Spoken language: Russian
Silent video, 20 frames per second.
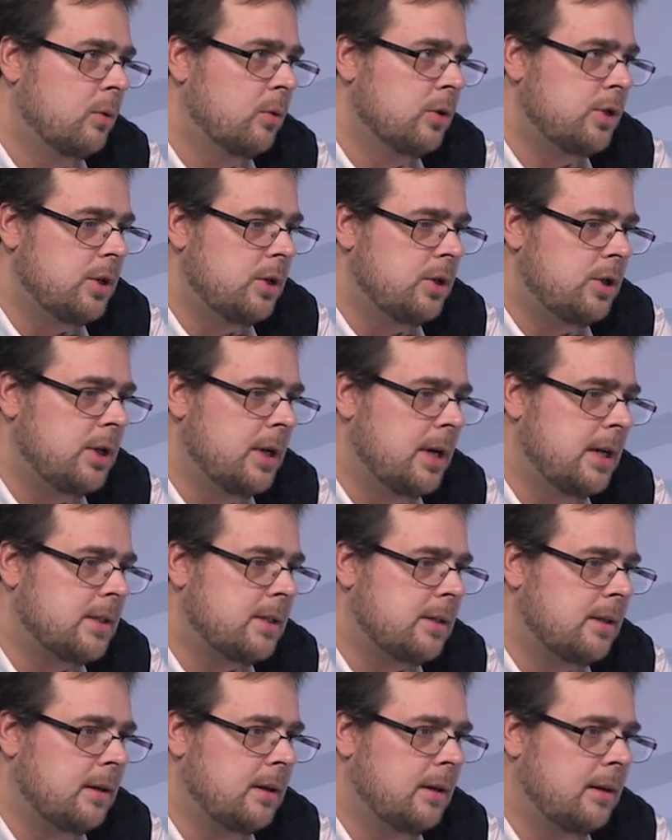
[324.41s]
Очень
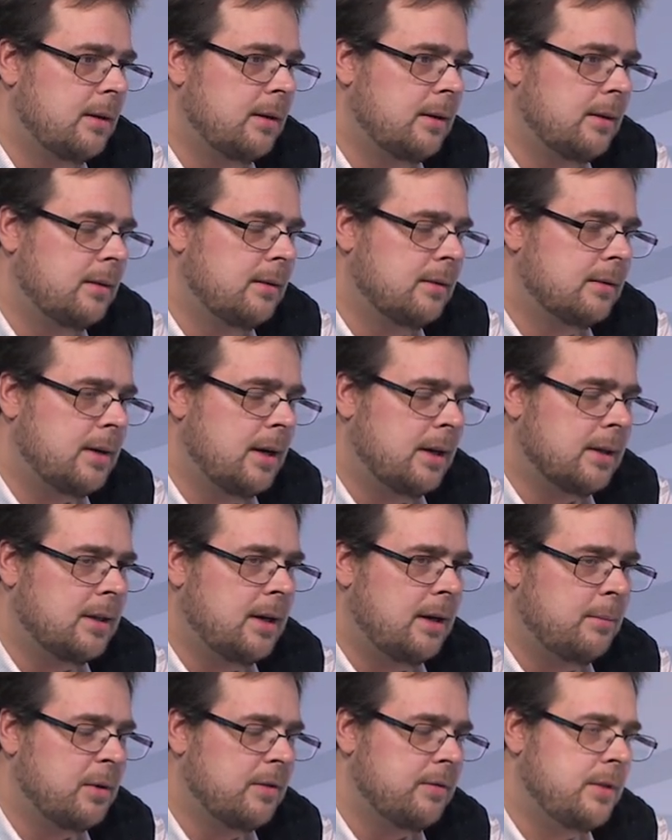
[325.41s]
часто,
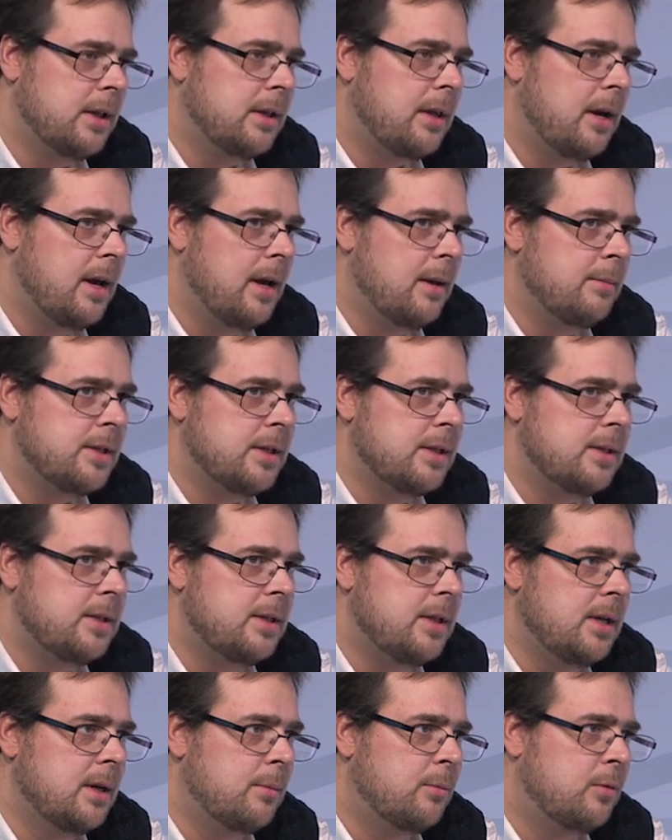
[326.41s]
когда мы внедряем
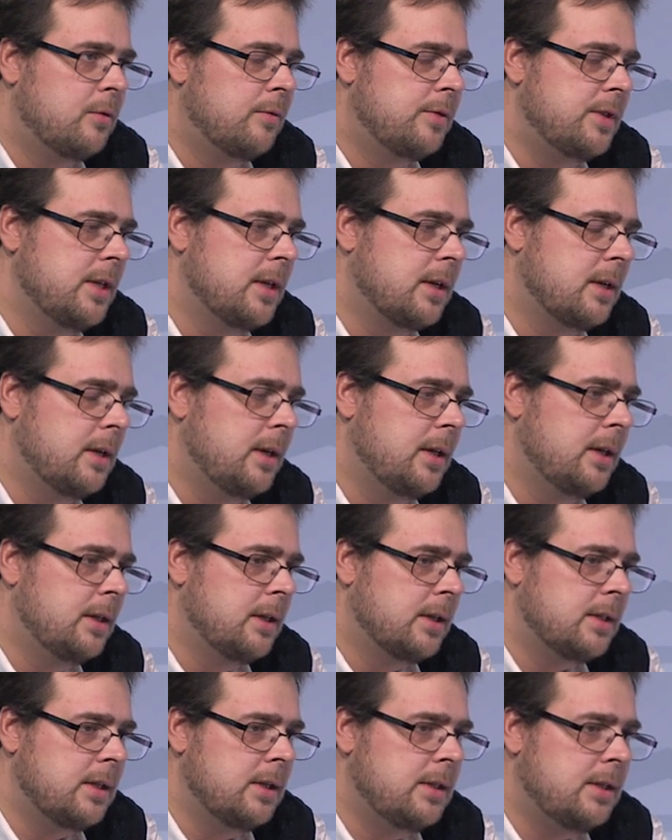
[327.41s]
систему в тех или
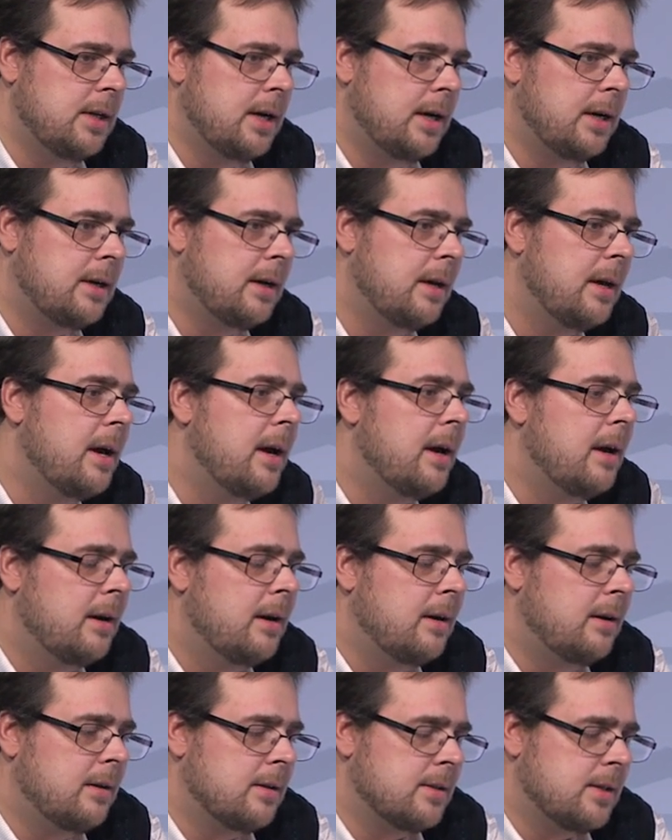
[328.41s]
иных сетях,
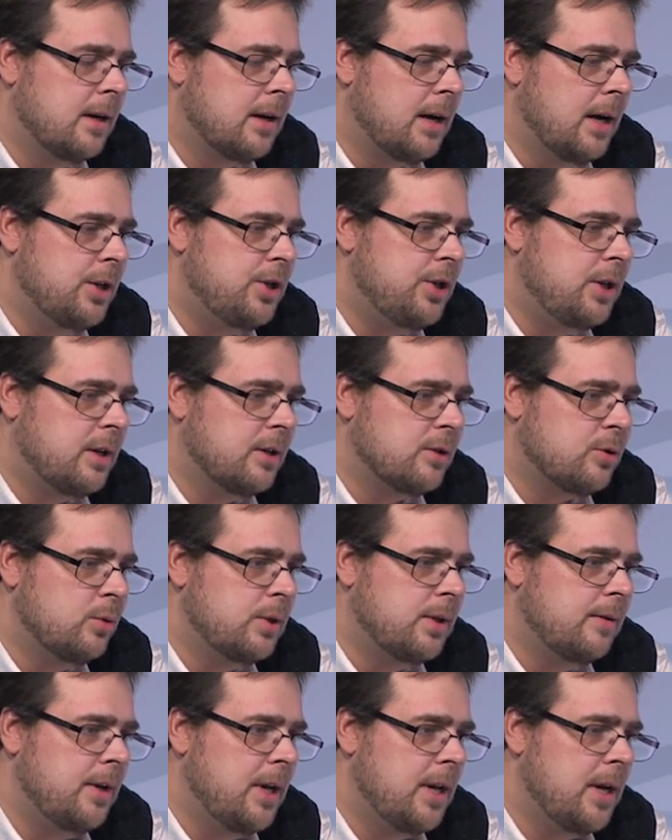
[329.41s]
а, заказчики с
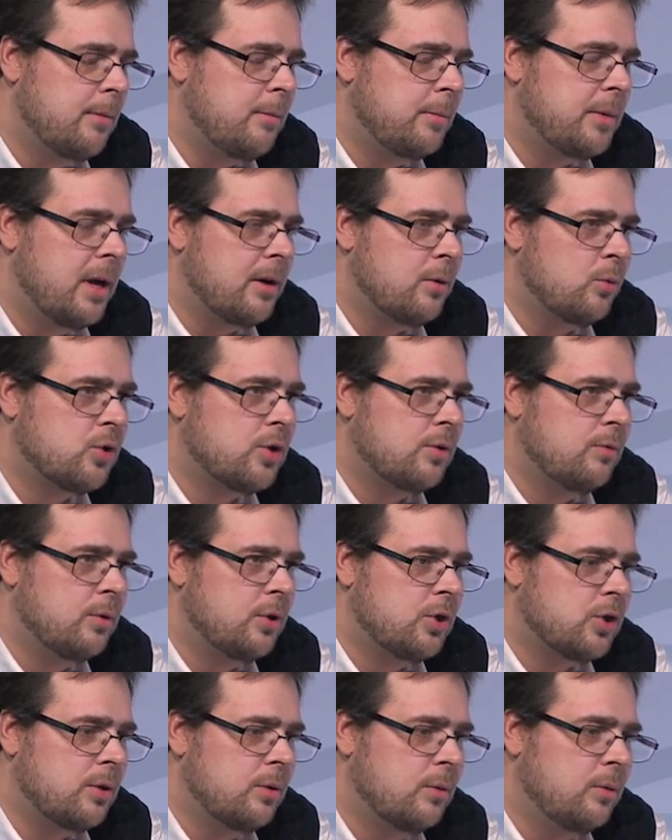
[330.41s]
удивлением
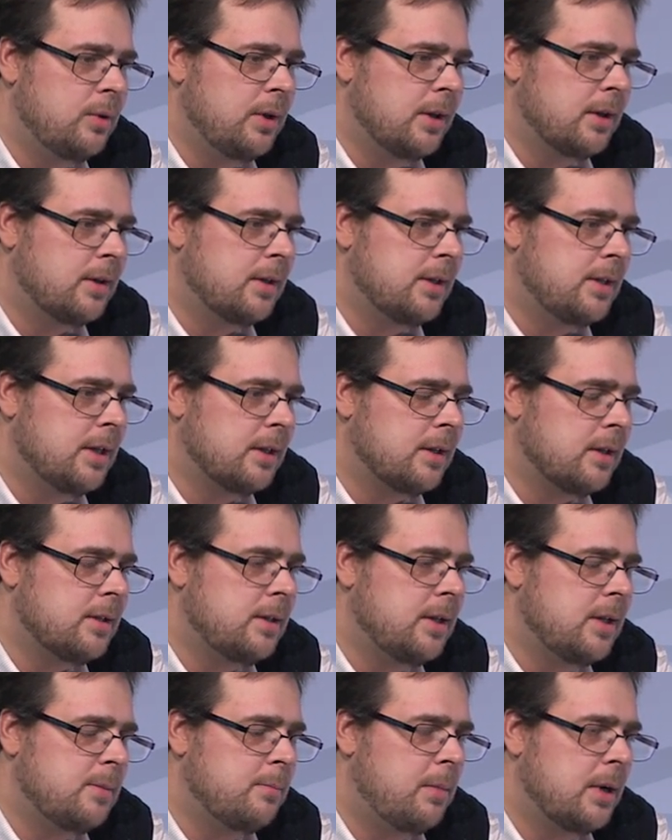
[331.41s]
обнаруживают, что у них где-то
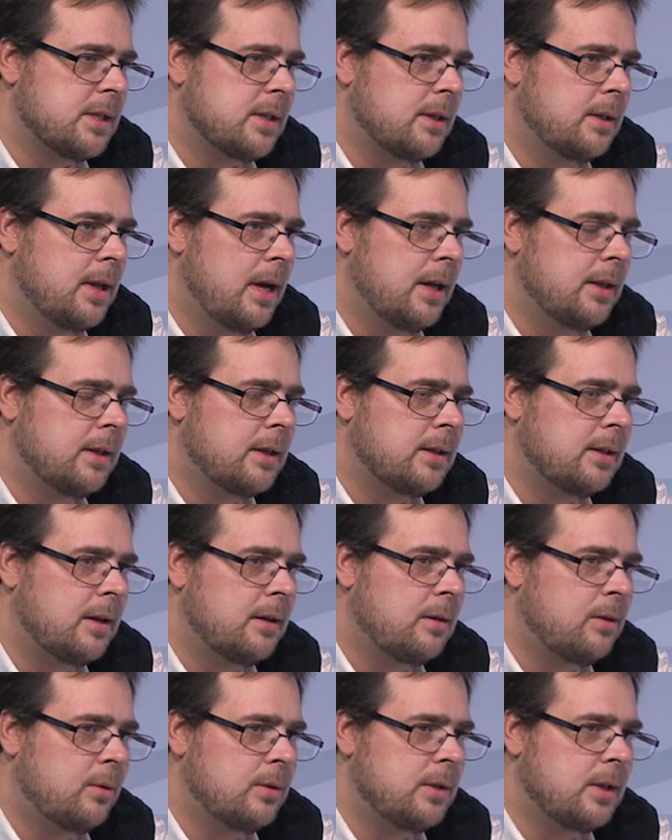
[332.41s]
здесь база данных
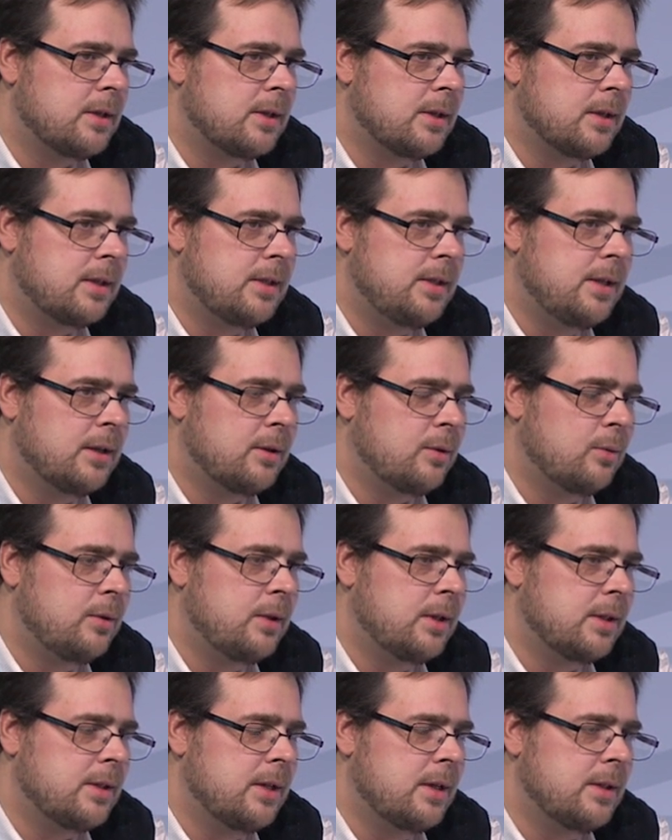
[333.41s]
находится, где-то у
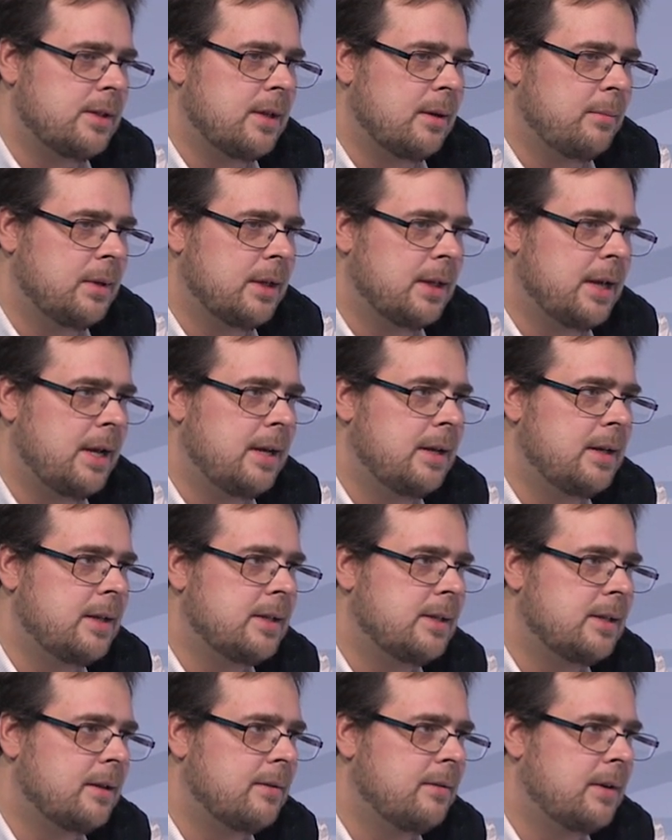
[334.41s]
них здесь
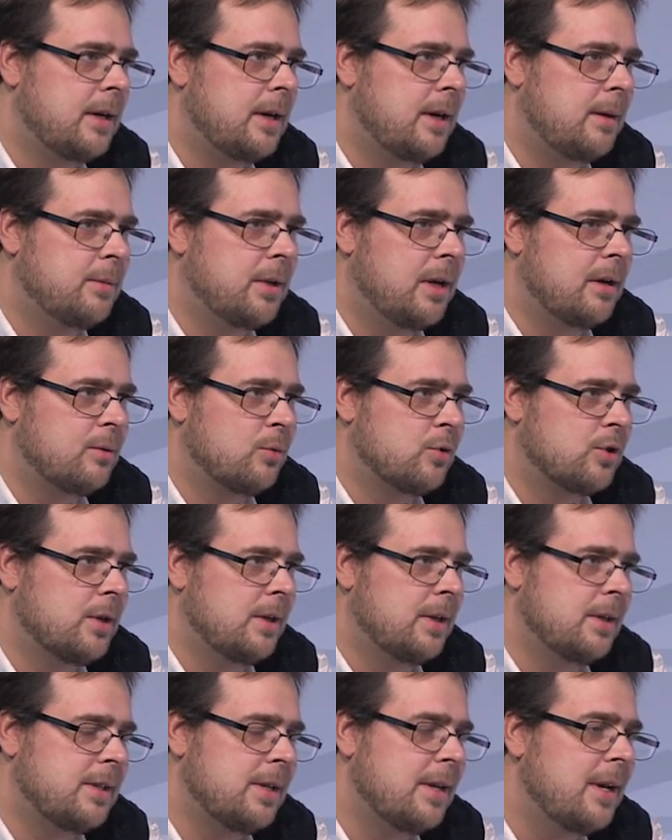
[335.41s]
терминальные сервера
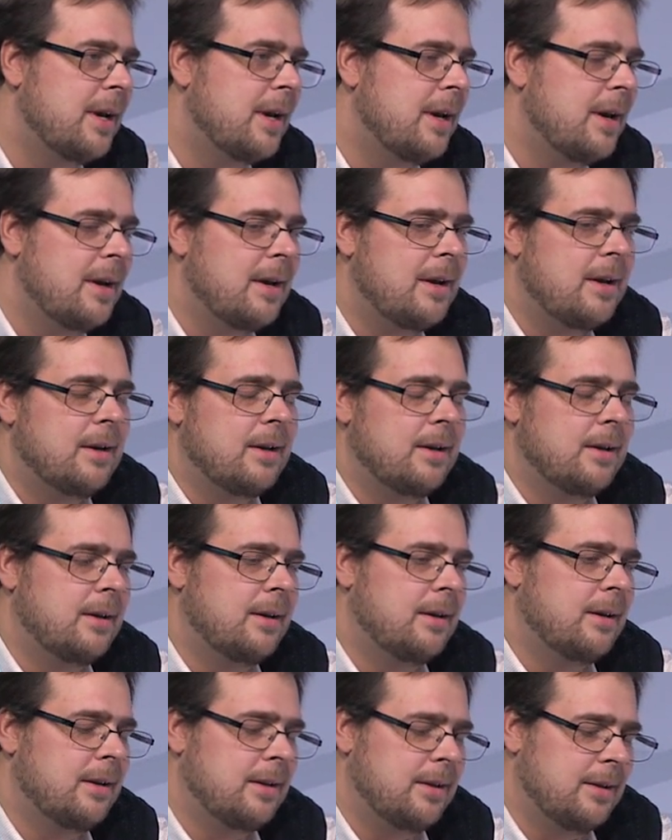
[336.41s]
обнаружились
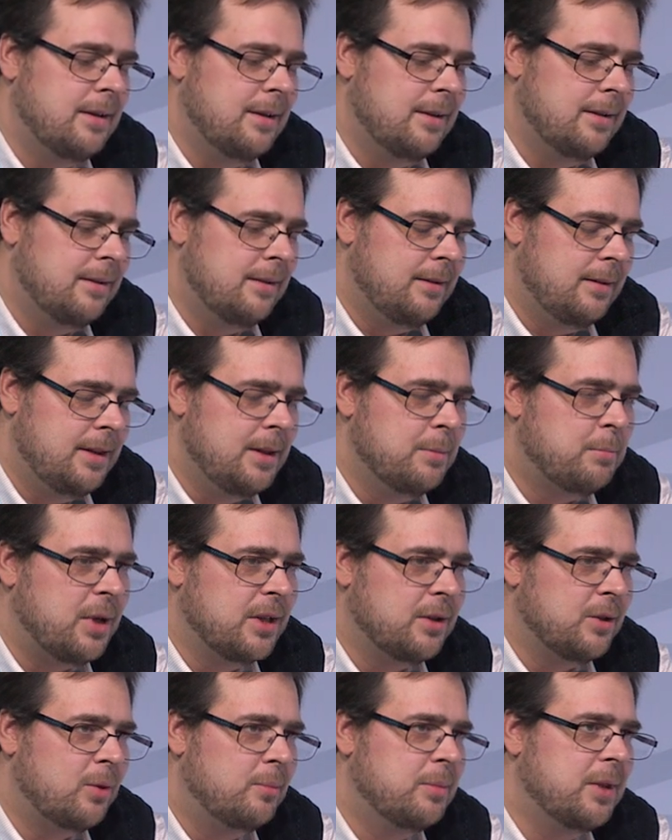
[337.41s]
а, и
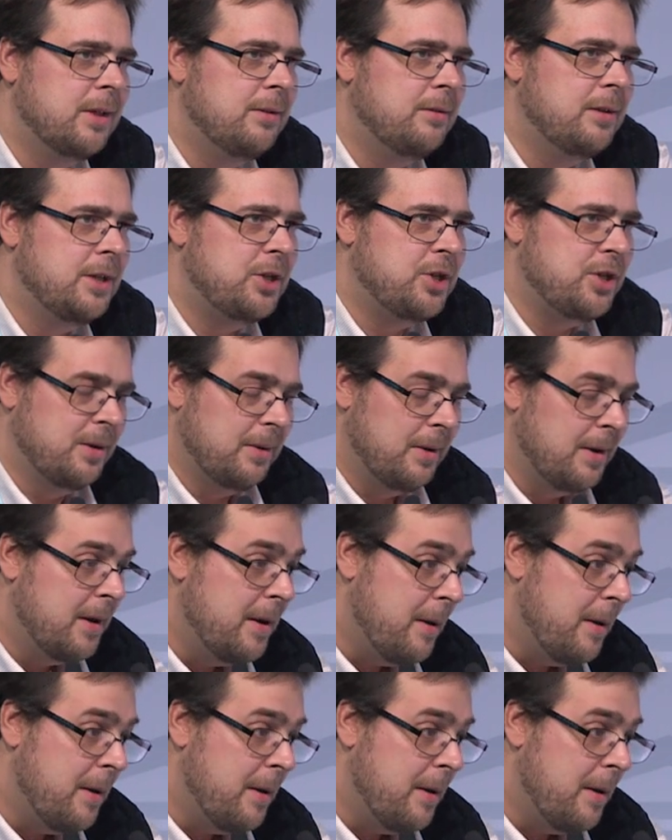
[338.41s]
подобные вещи.